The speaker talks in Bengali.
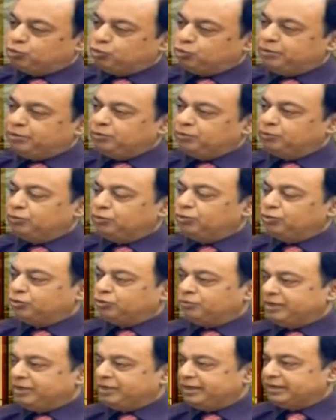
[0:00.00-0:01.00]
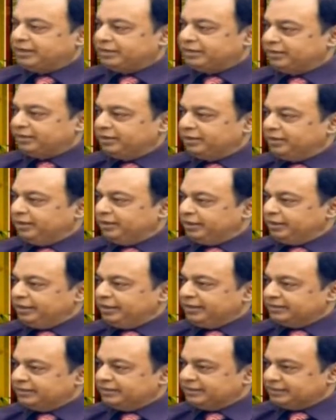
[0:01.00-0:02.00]
খুবই উন্নত মানের একটা
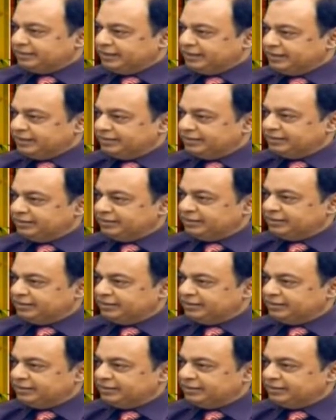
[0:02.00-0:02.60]
এক্সারসাইজ